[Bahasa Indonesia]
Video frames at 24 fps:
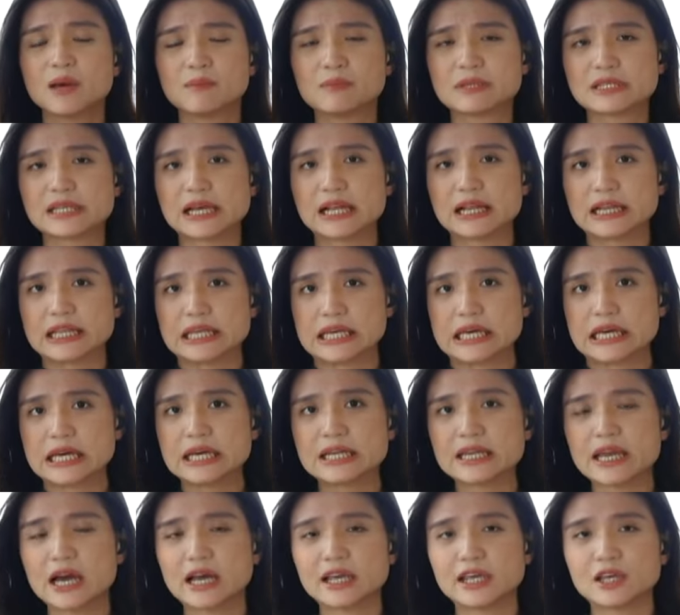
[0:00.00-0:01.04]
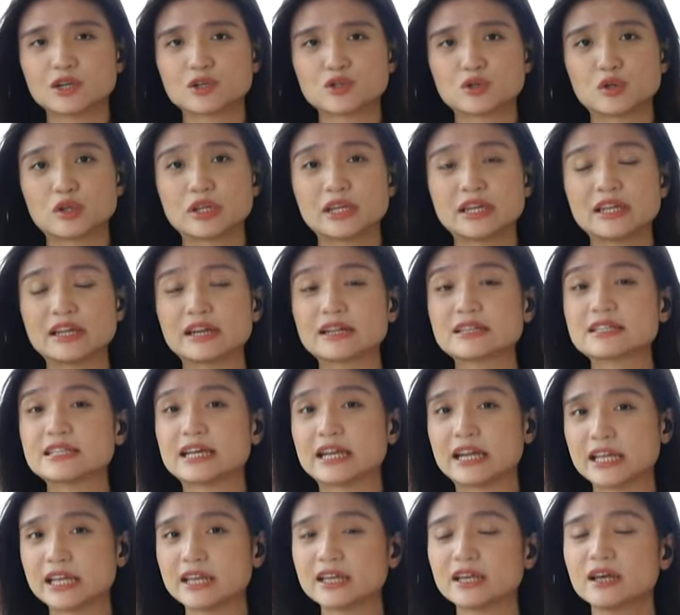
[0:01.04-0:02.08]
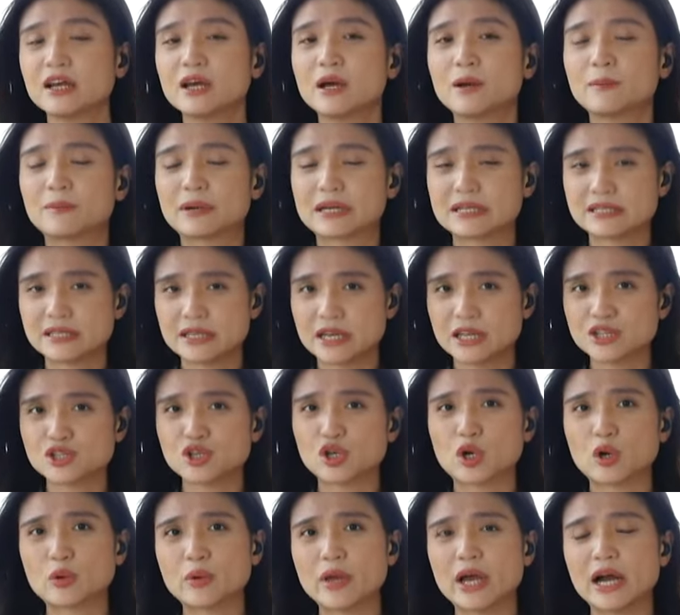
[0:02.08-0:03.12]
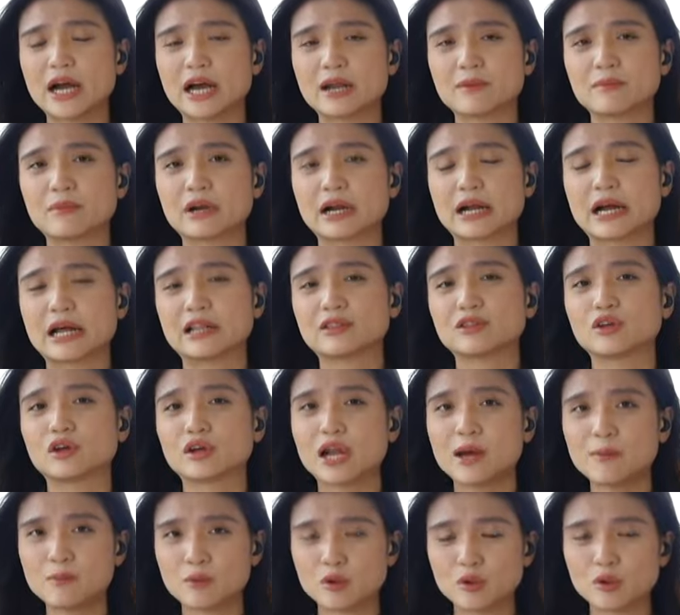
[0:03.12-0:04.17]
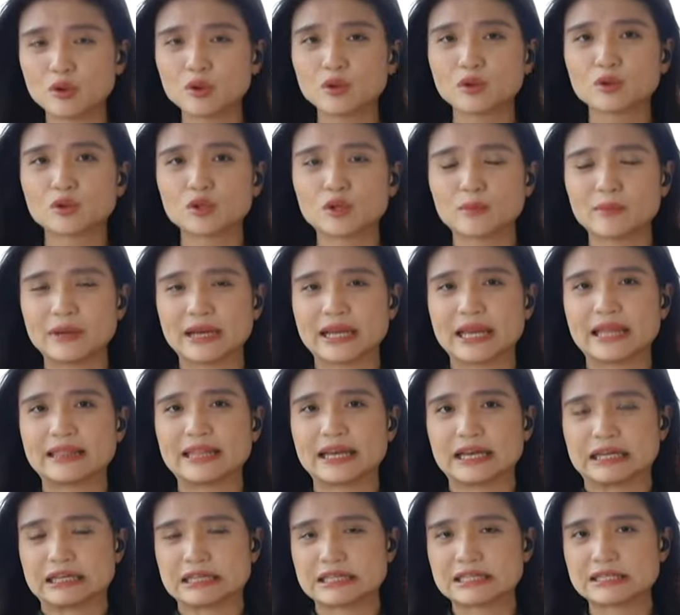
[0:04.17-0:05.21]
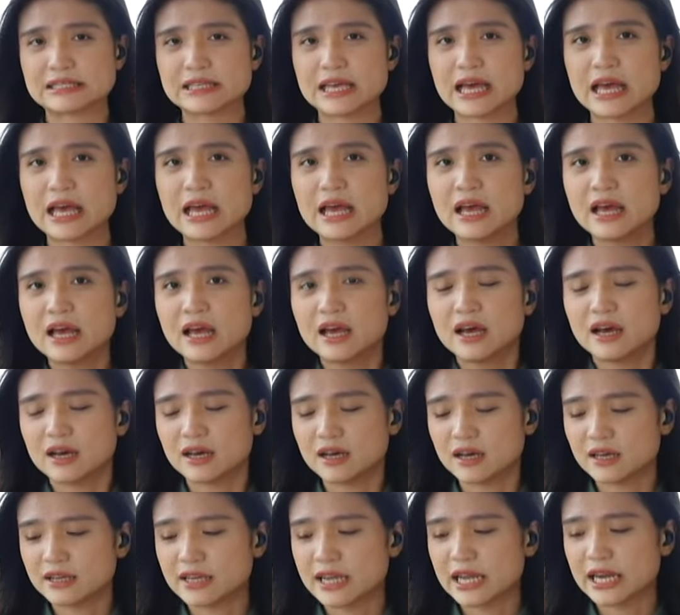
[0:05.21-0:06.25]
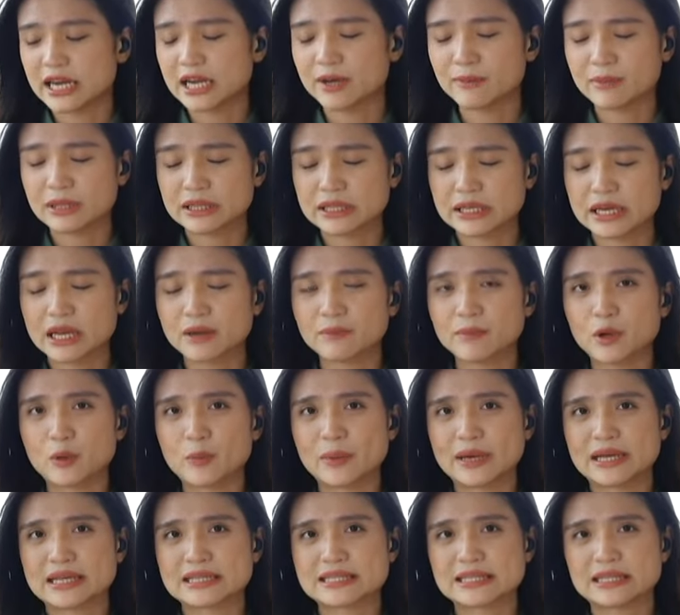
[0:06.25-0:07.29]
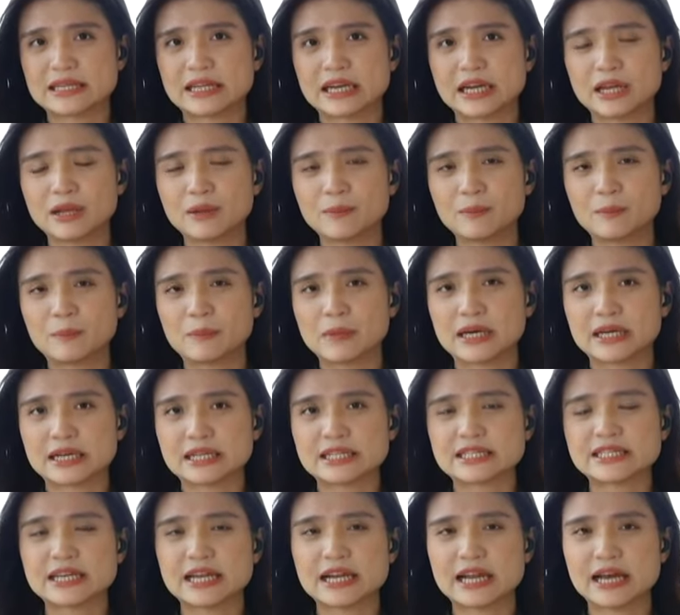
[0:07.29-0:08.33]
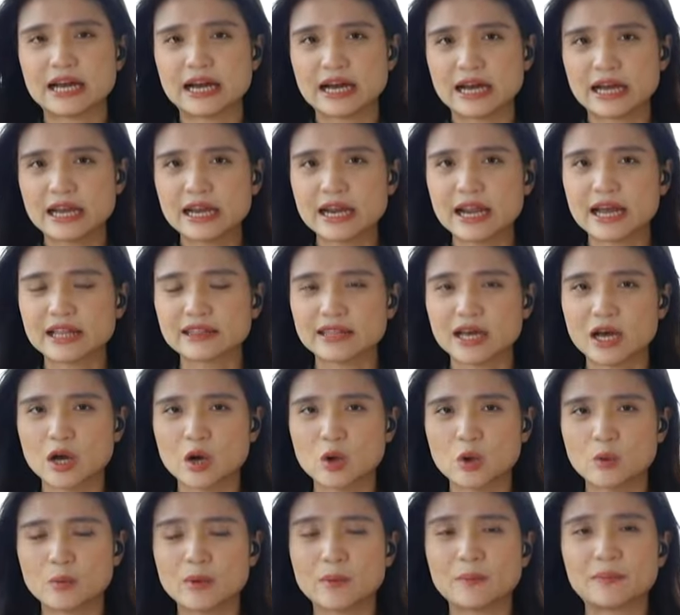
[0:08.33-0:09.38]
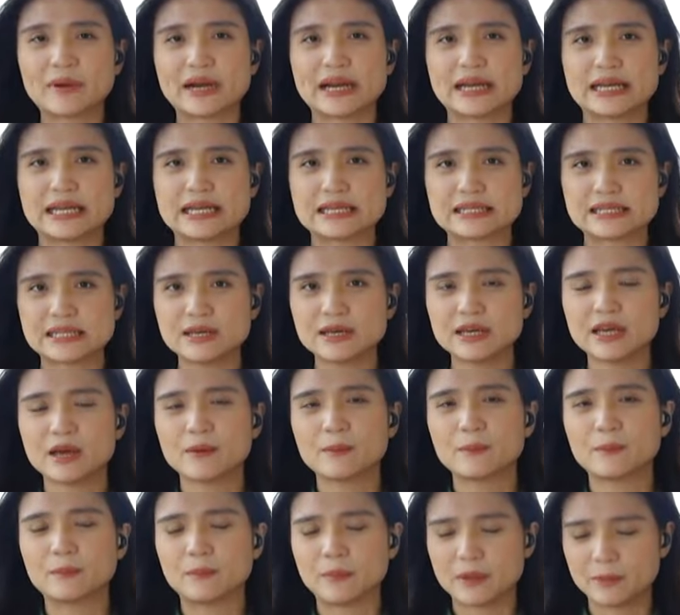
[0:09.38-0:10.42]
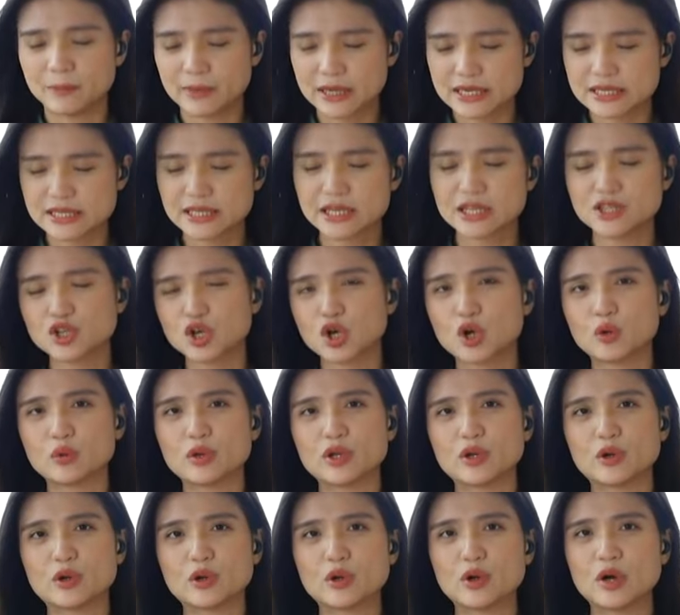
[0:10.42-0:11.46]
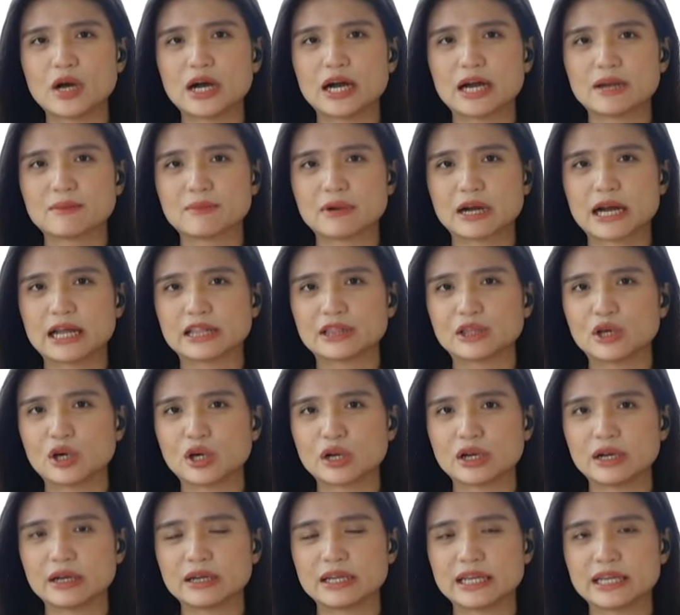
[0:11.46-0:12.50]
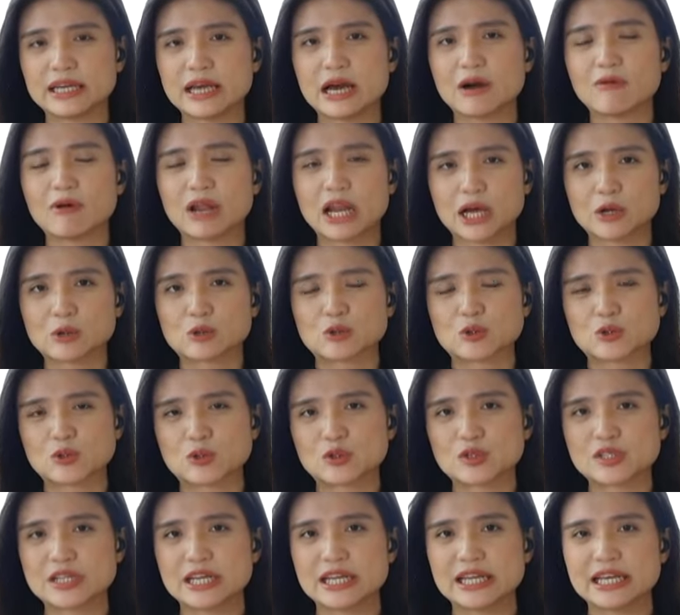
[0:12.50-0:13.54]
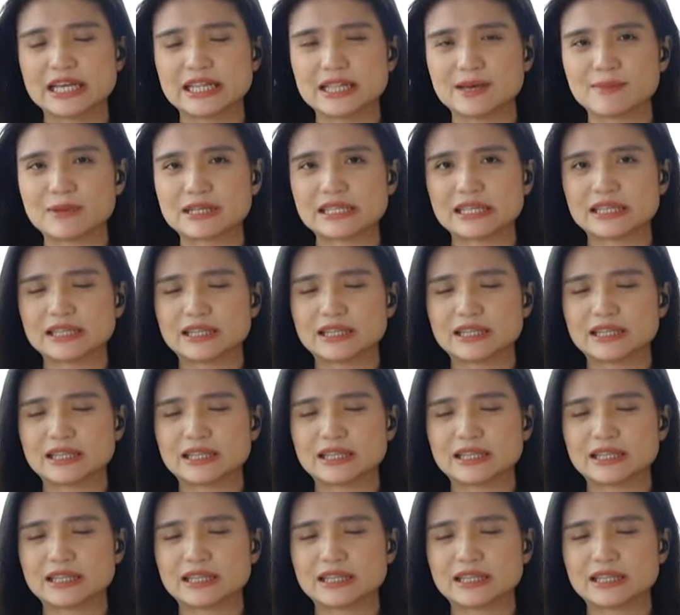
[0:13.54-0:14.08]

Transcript: misalnya di akhir Juli ini rencananya Presiden Jokowi akan berkantor. Namun untuk bagian teknisnya eh, dari Kementerian PUPR sendiri merencanakan atau memprediksi Presiden Joko Widodo akan berkantor di awal Agustus. Jadi kita masih